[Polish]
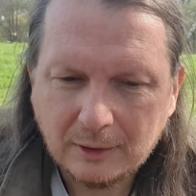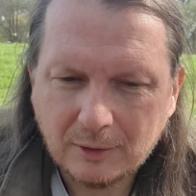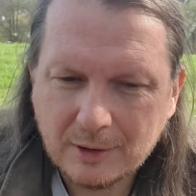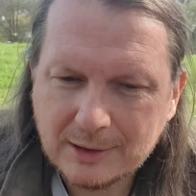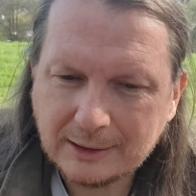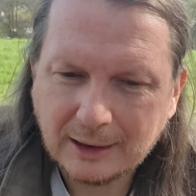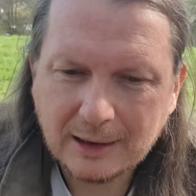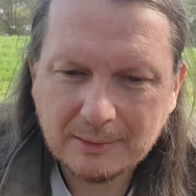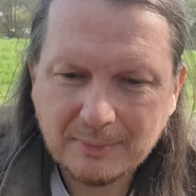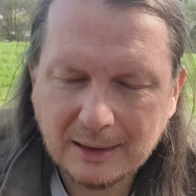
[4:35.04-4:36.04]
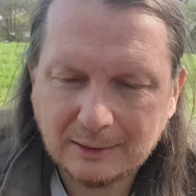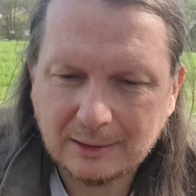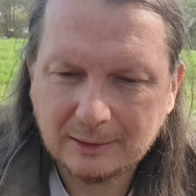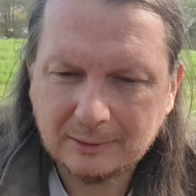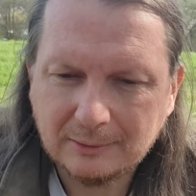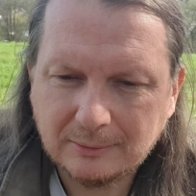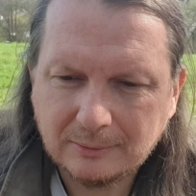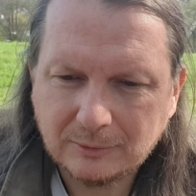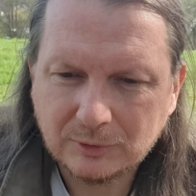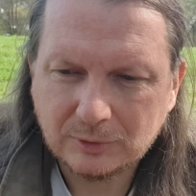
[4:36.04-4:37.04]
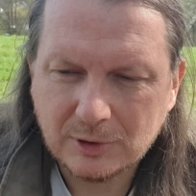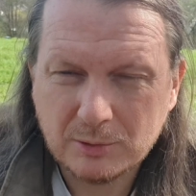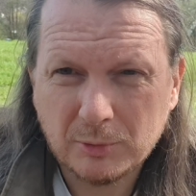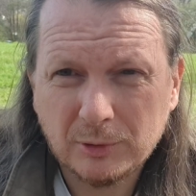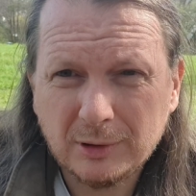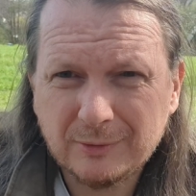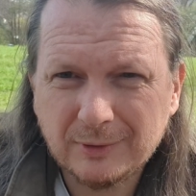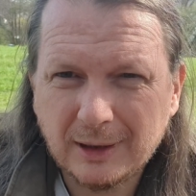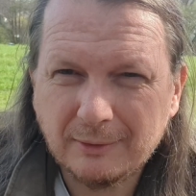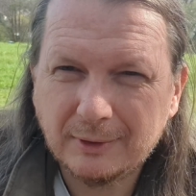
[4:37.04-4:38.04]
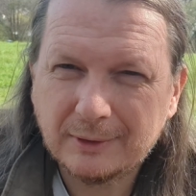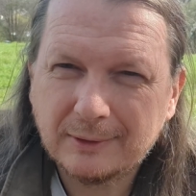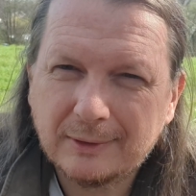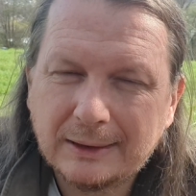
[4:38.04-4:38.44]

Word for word: To rodzaj takiej mantry, też modlitwy nawet.